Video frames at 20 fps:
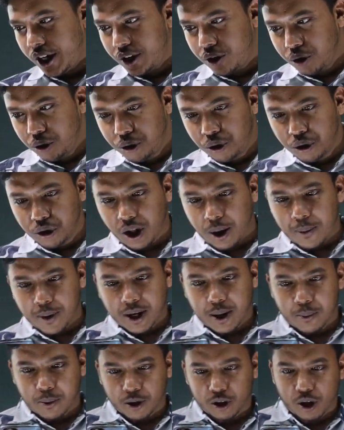একটু দ্রুত
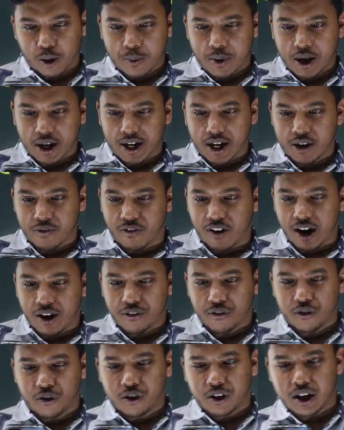আমাকে বলতে হবে এখানে ভার
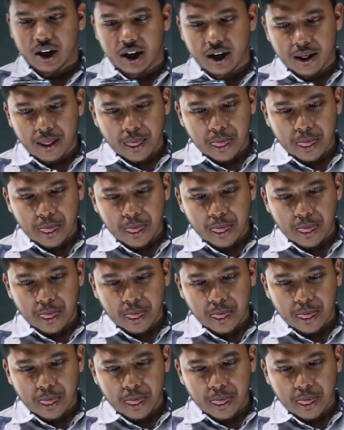কোনটা